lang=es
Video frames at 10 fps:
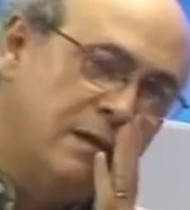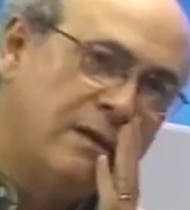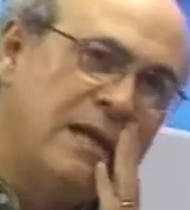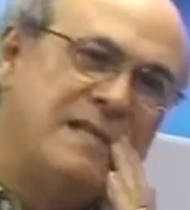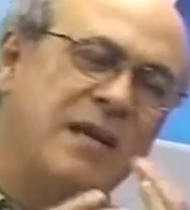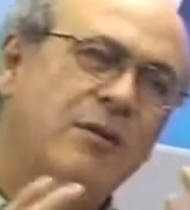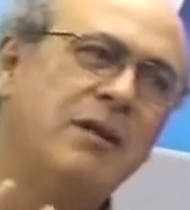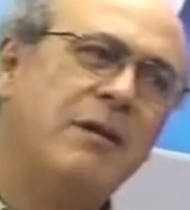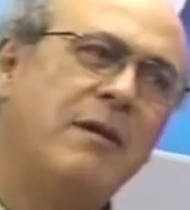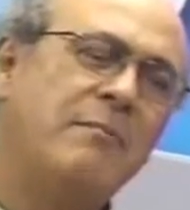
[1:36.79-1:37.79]
Ahora, ¿hacia
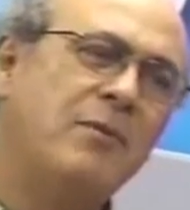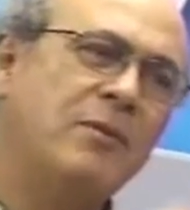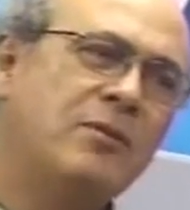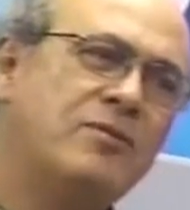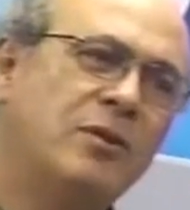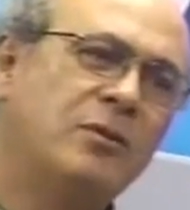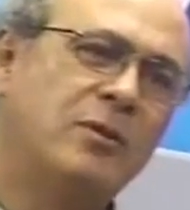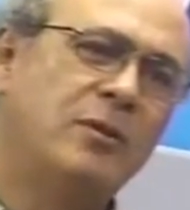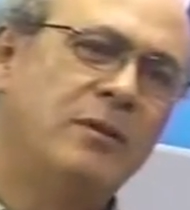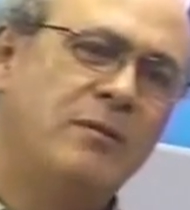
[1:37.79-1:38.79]
dónde vamos?
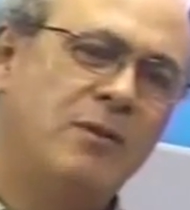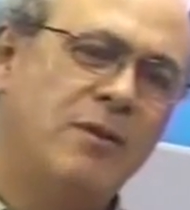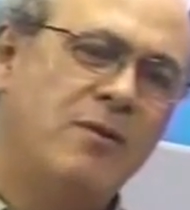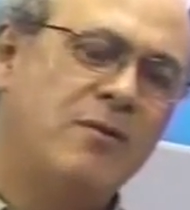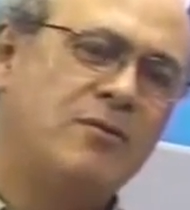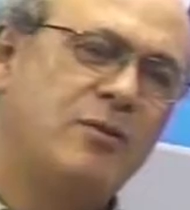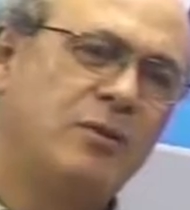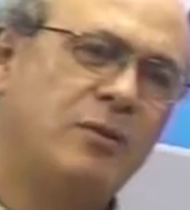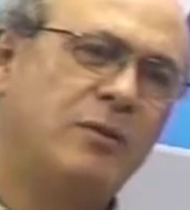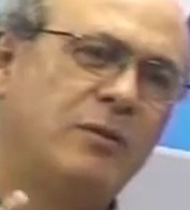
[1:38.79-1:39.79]
Nosotros, cuando digo
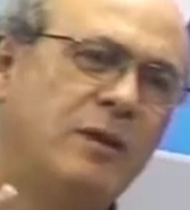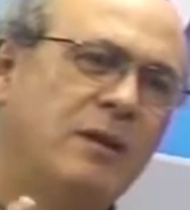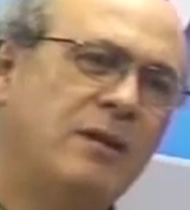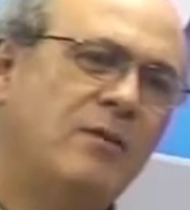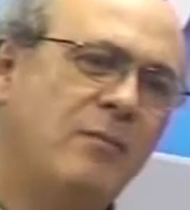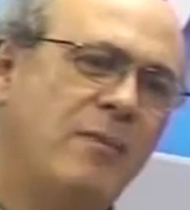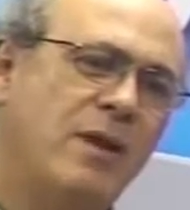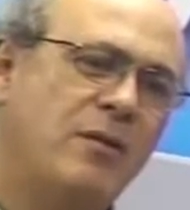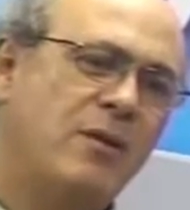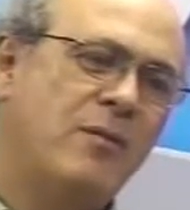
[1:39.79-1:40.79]
nosotros, los
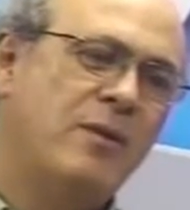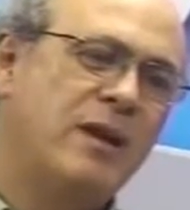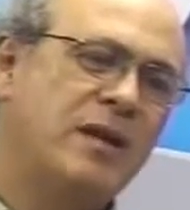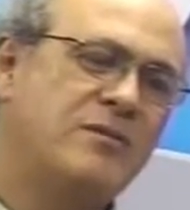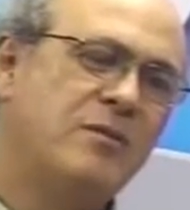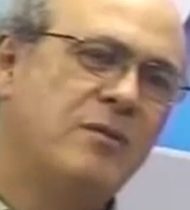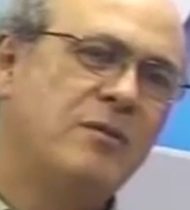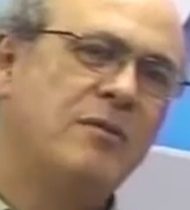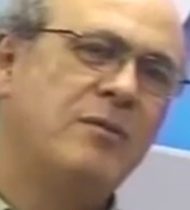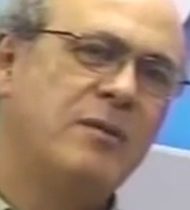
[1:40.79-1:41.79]
medios de comunicación
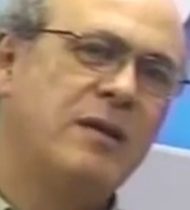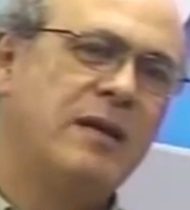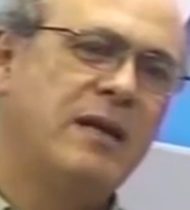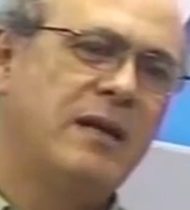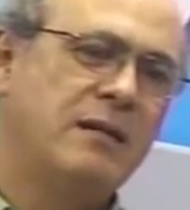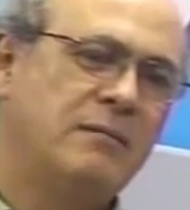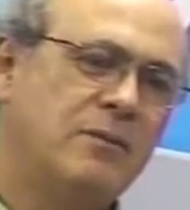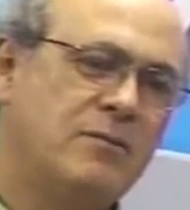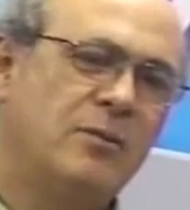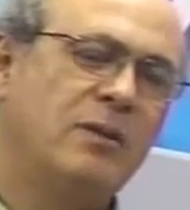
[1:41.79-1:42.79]
con los que
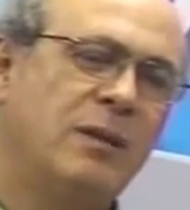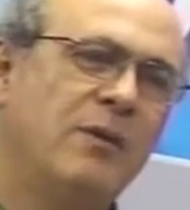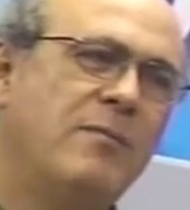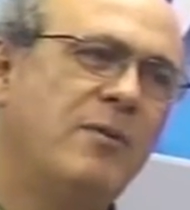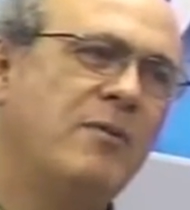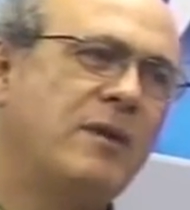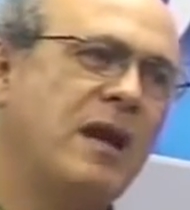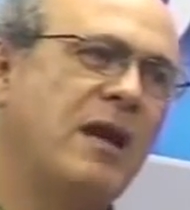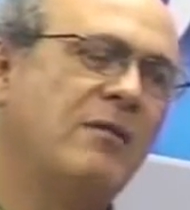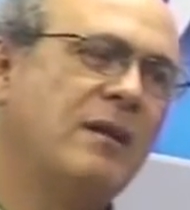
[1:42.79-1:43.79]
nosotros estamos
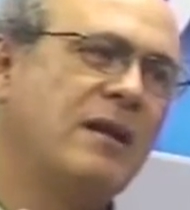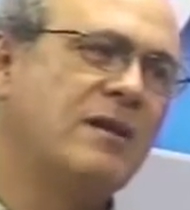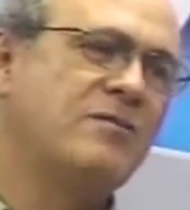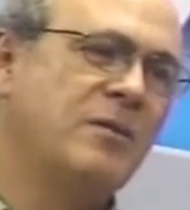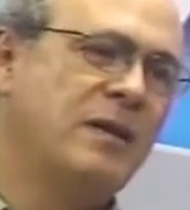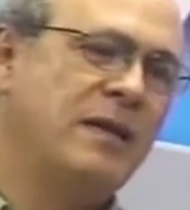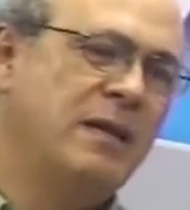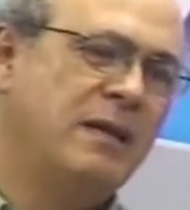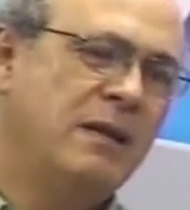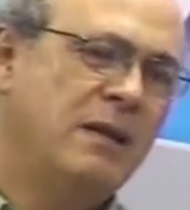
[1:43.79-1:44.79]
involucrados, en el caso
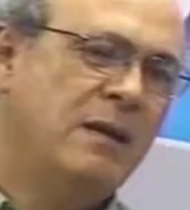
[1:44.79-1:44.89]
de,